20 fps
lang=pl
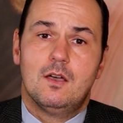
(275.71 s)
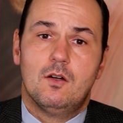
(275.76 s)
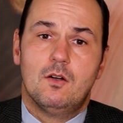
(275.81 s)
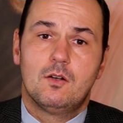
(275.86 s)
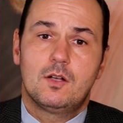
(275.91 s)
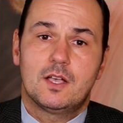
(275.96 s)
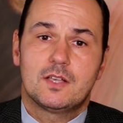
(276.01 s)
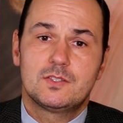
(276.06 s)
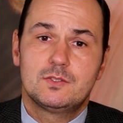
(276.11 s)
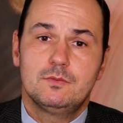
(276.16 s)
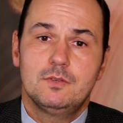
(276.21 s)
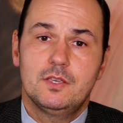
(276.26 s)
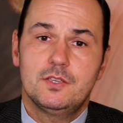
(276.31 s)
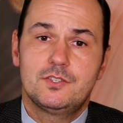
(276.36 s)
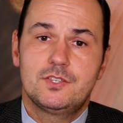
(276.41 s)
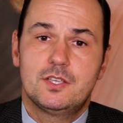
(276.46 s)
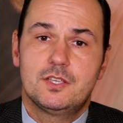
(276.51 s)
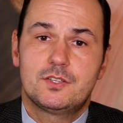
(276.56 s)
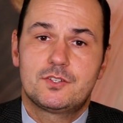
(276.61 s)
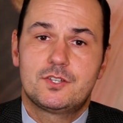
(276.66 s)
Okazuje
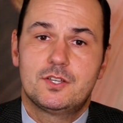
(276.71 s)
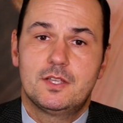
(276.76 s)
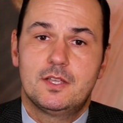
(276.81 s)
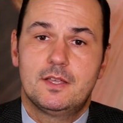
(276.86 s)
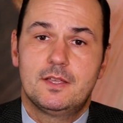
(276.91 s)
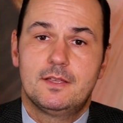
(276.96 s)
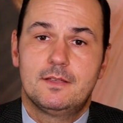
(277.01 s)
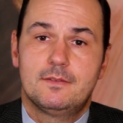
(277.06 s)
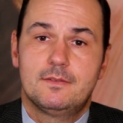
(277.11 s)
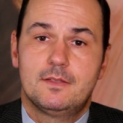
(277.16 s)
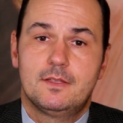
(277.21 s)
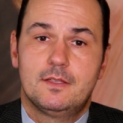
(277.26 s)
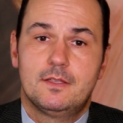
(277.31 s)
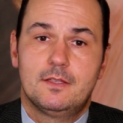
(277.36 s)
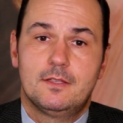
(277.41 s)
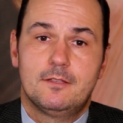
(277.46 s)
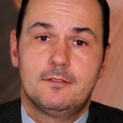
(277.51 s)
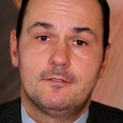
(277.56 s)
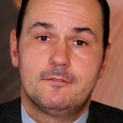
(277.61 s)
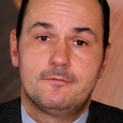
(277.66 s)
się, że
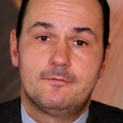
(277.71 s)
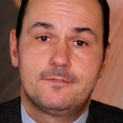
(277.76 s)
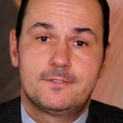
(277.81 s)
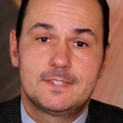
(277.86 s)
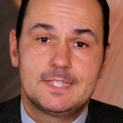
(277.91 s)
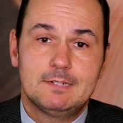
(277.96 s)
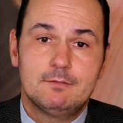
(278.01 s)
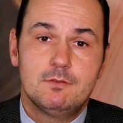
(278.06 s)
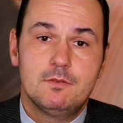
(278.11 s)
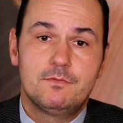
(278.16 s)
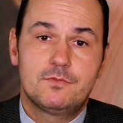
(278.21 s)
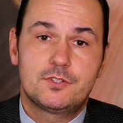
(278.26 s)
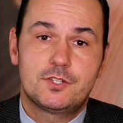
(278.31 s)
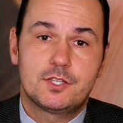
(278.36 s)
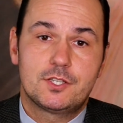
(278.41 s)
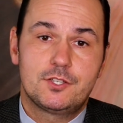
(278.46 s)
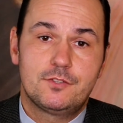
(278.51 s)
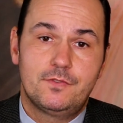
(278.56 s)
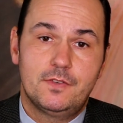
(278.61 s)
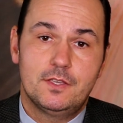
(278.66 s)
w całym
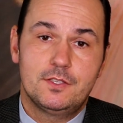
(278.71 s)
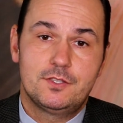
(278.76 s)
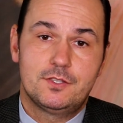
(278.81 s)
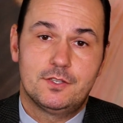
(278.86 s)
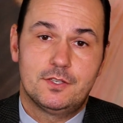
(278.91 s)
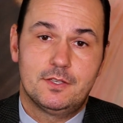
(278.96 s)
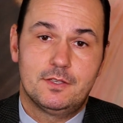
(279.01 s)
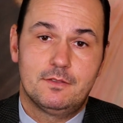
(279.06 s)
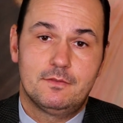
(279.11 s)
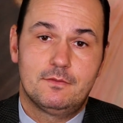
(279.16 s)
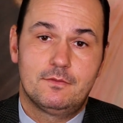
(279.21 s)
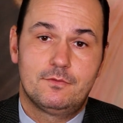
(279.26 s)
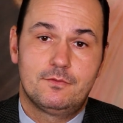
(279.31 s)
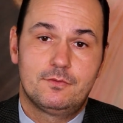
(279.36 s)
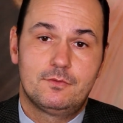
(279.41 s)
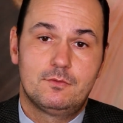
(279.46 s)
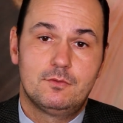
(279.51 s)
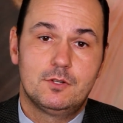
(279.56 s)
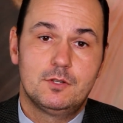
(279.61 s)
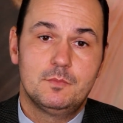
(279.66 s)
wszechświecie, w
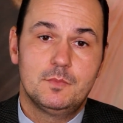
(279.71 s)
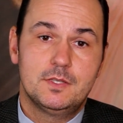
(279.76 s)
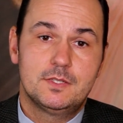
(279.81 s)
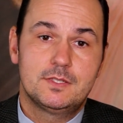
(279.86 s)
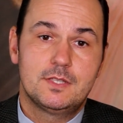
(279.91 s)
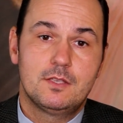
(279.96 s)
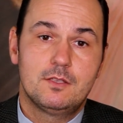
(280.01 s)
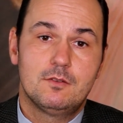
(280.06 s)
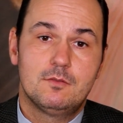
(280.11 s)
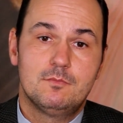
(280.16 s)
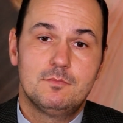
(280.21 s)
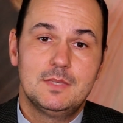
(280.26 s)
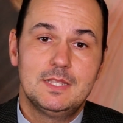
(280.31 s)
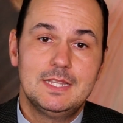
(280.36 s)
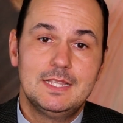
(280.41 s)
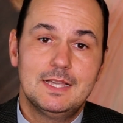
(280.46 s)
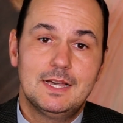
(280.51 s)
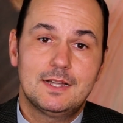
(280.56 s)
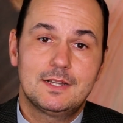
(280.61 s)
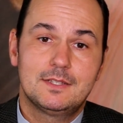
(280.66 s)
którym istnieją
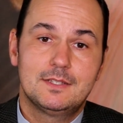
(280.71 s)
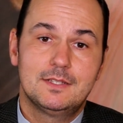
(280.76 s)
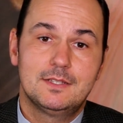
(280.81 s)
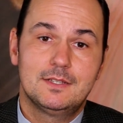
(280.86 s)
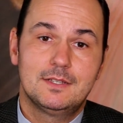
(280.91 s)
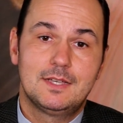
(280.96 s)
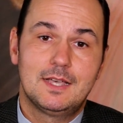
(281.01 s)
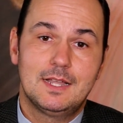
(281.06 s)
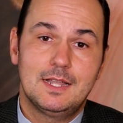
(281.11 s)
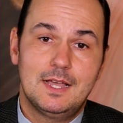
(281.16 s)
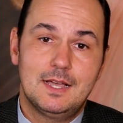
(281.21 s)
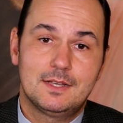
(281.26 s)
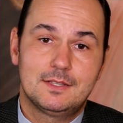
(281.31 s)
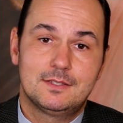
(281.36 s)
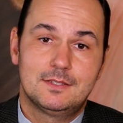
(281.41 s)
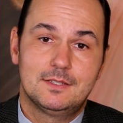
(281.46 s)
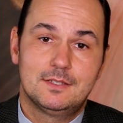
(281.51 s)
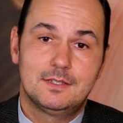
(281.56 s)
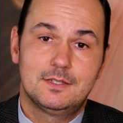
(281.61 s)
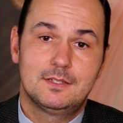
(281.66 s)
miliardy
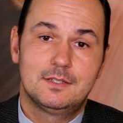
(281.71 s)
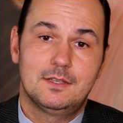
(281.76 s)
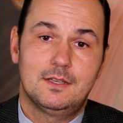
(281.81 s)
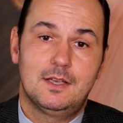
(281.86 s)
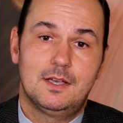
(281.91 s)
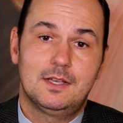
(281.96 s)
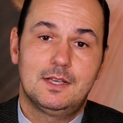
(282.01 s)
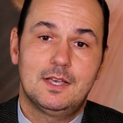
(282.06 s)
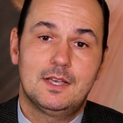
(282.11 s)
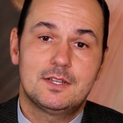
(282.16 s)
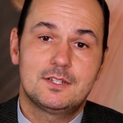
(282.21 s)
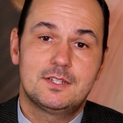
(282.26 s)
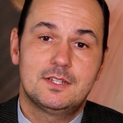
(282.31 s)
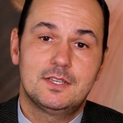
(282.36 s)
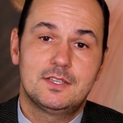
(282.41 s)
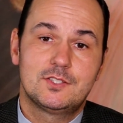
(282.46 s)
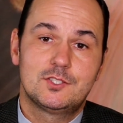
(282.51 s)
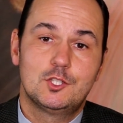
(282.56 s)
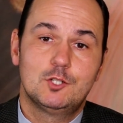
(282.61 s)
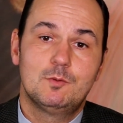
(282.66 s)
galaktyk, a
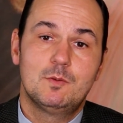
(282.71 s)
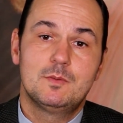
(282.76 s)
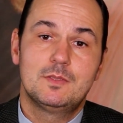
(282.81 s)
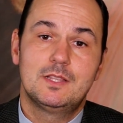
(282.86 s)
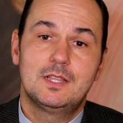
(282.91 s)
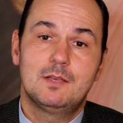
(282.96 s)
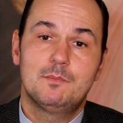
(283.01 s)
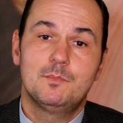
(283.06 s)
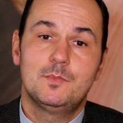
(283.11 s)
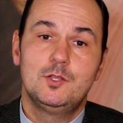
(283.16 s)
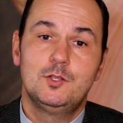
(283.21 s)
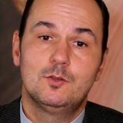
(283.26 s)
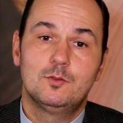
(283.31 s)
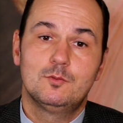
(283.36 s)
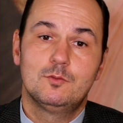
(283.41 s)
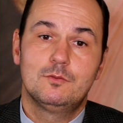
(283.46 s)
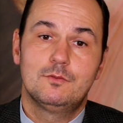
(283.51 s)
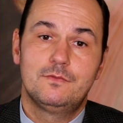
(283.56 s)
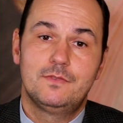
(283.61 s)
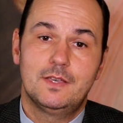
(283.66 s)
każda jest domem dla
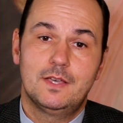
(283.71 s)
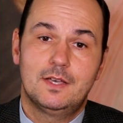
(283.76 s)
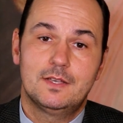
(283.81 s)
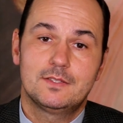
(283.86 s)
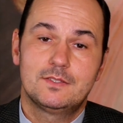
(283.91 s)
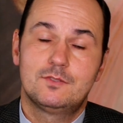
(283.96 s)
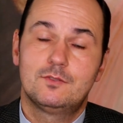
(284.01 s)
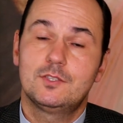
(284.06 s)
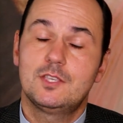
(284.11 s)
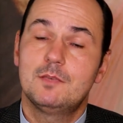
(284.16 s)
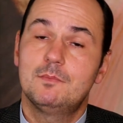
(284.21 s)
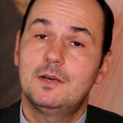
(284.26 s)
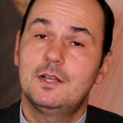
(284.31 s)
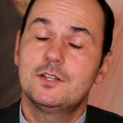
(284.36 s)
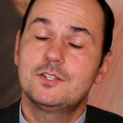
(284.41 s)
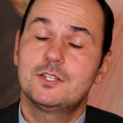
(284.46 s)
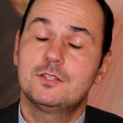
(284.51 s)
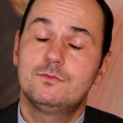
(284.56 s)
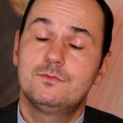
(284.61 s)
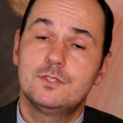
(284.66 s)
milionów gwiazd, do
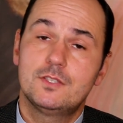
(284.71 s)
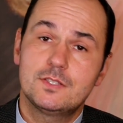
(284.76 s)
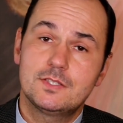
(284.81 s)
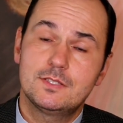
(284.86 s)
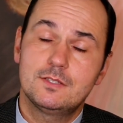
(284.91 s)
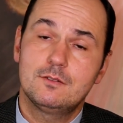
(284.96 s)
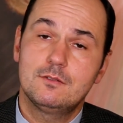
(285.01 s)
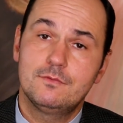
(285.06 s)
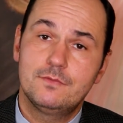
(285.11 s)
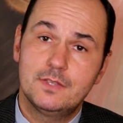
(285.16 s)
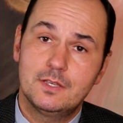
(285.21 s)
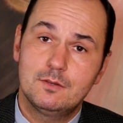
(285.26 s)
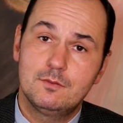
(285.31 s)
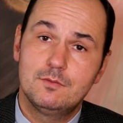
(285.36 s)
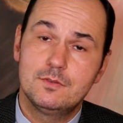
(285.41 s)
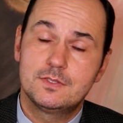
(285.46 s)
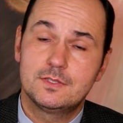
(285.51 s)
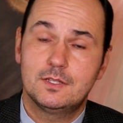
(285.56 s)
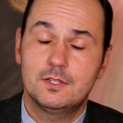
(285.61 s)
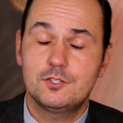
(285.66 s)
niemalże XX
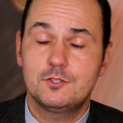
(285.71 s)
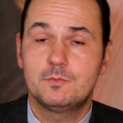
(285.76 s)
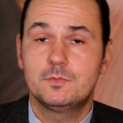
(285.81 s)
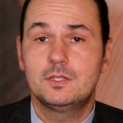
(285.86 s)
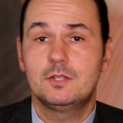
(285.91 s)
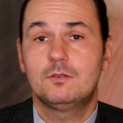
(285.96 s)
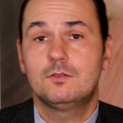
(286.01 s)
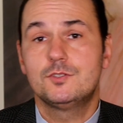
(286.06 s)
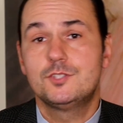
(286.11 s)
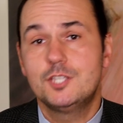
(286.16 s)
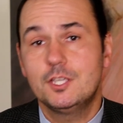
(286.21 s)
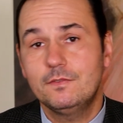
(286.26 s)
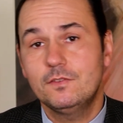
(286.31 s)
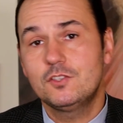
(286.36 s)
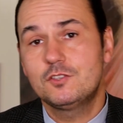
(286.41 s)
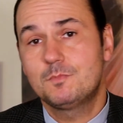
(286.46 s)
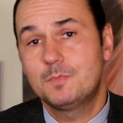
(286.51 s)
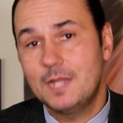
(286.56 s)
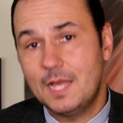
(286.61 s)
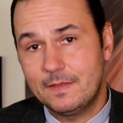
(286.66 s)
wieku znaliśmy tylko
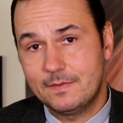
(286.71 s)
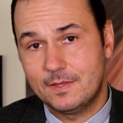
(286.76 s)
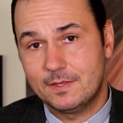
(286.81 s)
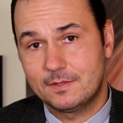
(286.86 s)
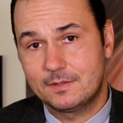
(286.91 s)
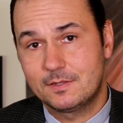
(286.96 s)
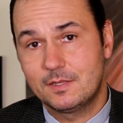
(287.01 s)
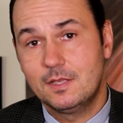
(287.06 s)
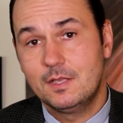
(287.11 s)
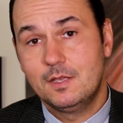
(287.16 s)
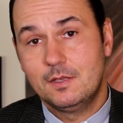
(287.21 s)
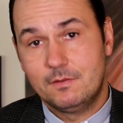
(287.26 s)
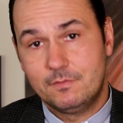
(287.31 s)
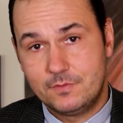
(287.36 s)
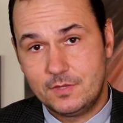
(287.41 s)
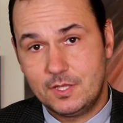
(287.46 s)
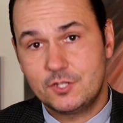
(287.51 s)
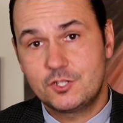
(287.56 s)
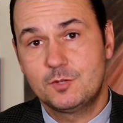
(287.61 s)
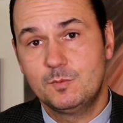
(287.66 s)
9 planet
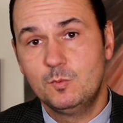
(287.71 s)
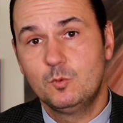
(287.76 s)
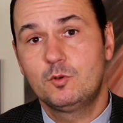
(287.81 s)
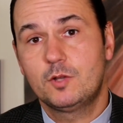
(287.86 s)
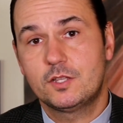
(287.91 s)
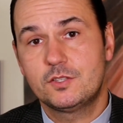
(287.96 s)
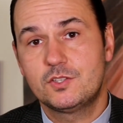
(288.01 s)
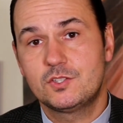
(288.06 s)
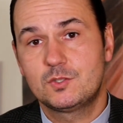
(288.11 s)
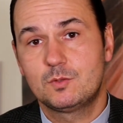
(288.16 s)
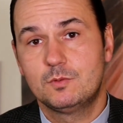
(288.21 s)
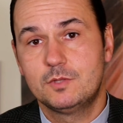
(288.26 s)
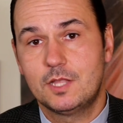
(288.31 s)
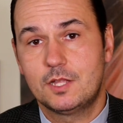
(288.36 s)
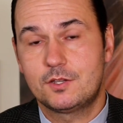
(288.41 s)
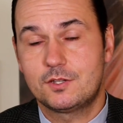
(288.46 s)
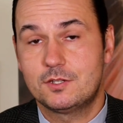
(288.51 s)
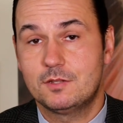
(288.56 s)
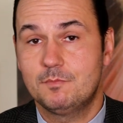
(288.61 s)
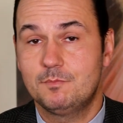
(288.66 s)
w naszym układzie
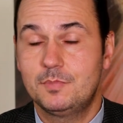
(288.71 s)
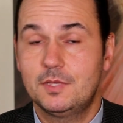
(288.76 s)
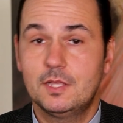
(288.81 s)
słonecznym.